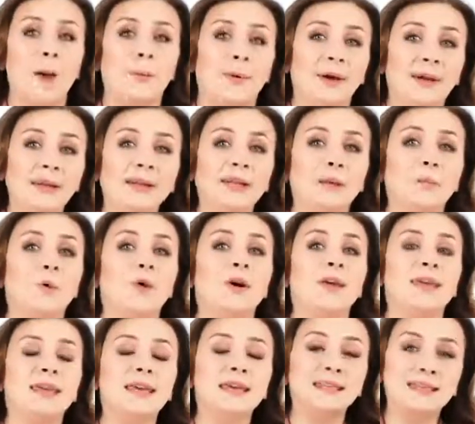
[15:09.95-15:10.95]
Поэтому,
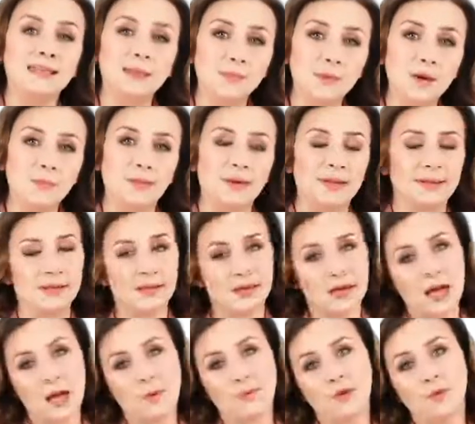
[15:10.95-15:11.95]
если мы
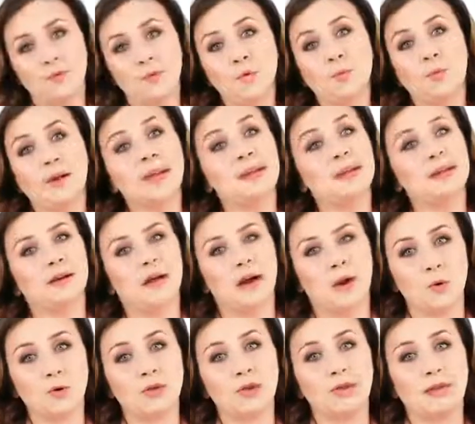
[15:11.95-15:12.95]
предлагаем ему пройти
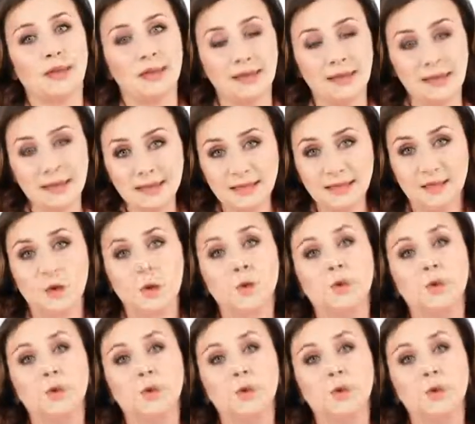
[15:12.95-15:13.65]
коротенький тест,